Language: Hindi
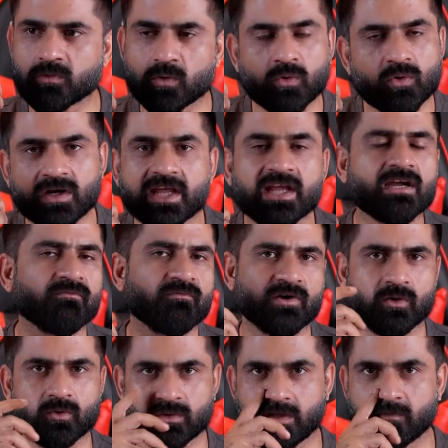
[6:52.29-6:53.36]
लोग नहीं
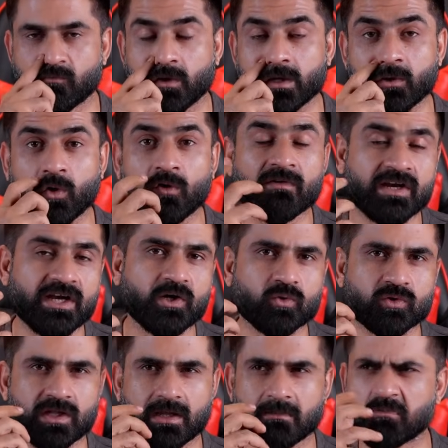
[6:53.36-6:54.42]
कंफर्ट होते फ़ोन ओवर हीट
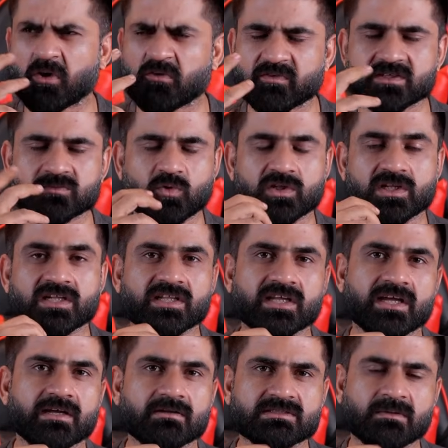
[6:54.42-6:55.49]
होते हैं ब्रॉडवेयर बहुत आते
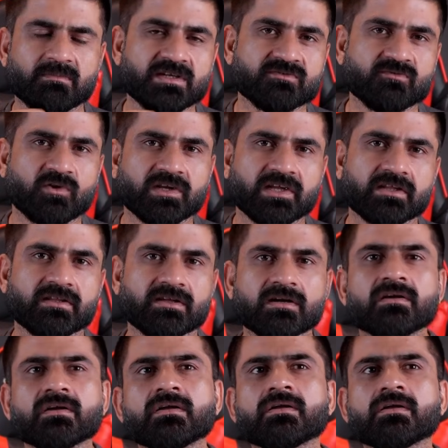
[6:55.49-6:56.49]
हैं जैपनीज़ फ़ोन के अंदर